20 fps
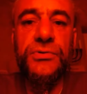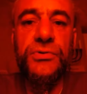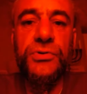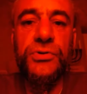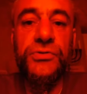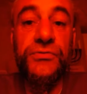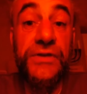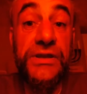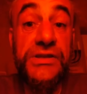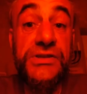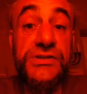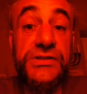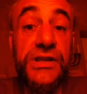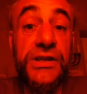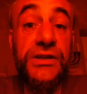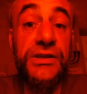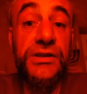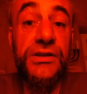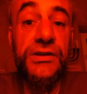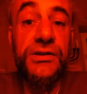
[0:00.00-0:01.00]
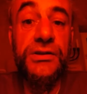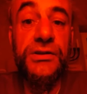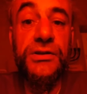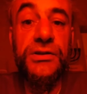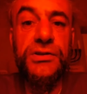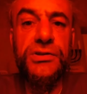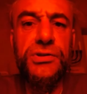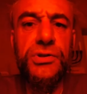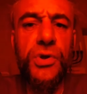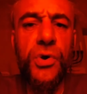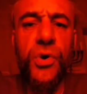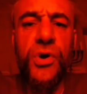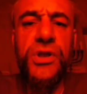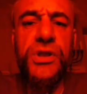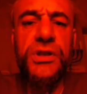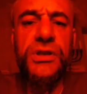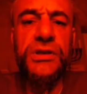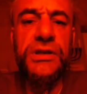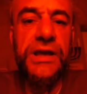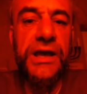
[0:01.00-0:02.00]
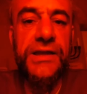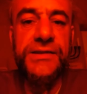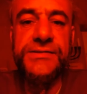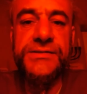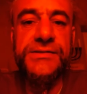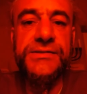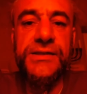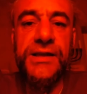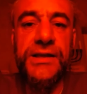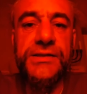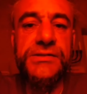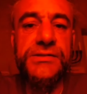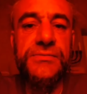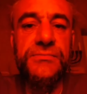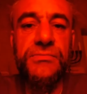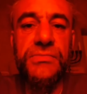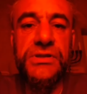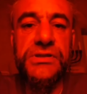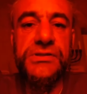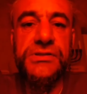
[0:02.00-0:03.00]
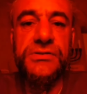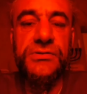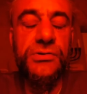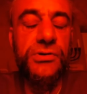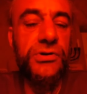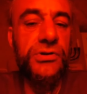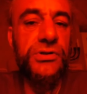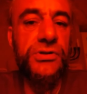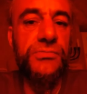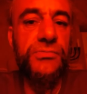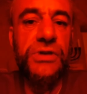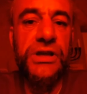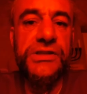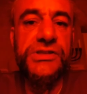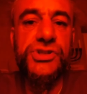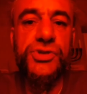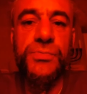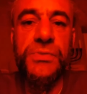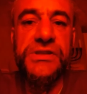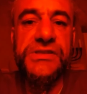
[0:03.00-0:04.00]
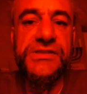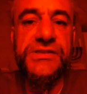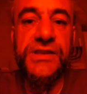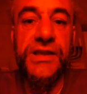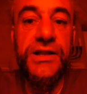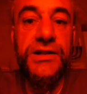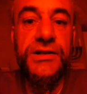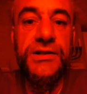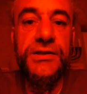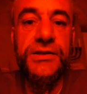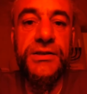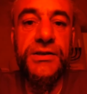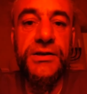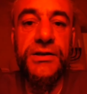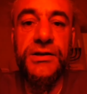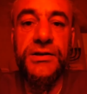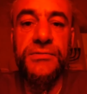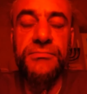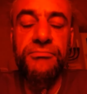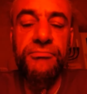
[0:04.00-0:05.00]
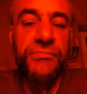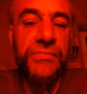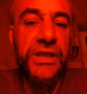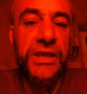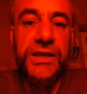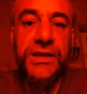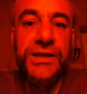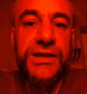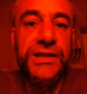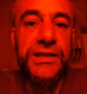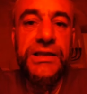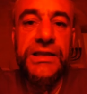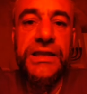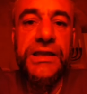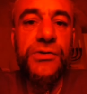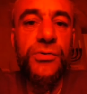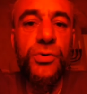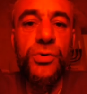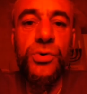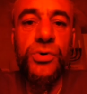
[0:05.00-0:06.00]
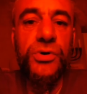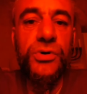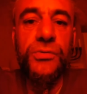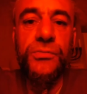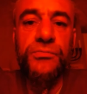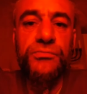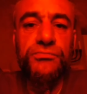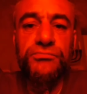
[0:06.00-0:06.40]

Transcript: Und wenn ich dann einen neuen Kasten hatte mit irgendeinem ganz speziellen äh, Lego